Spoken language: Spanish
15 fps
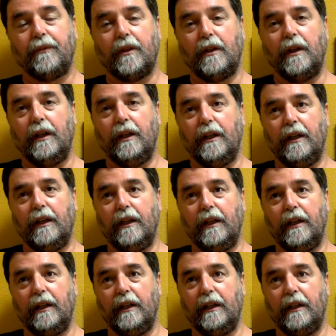
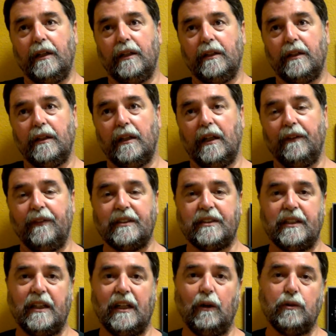Eh, la
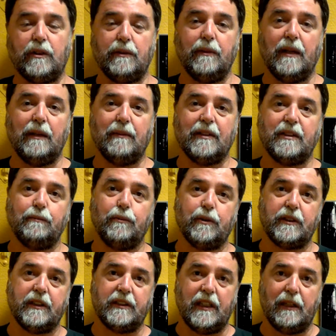fase, la última, la más
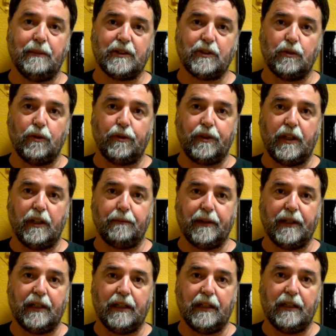importante y la más conocida
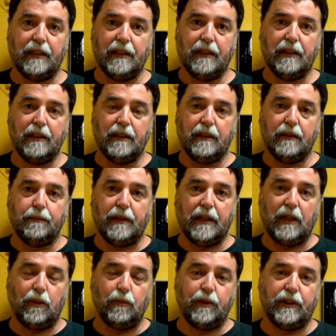para,
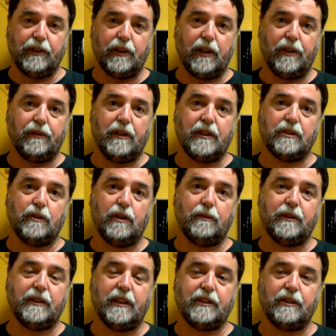la comunidad internacional
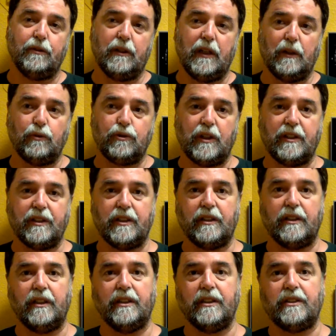seguramente ha sido la lucha de,
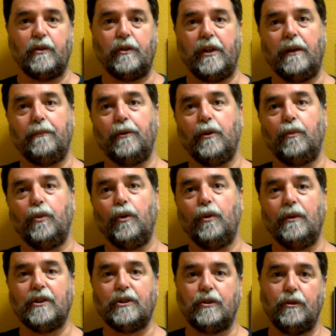desarrollada por el pueblo
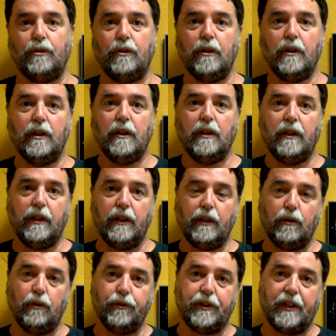vasco en
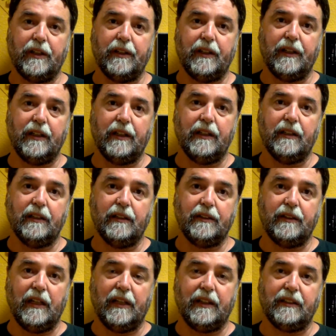contra de,
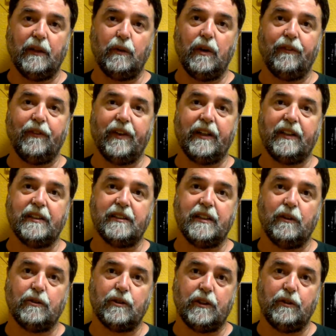la dictadura franquista
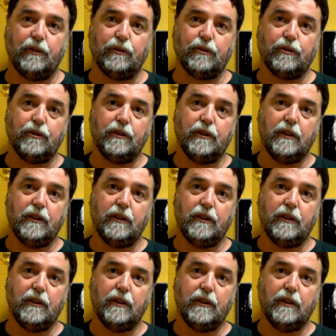en los años,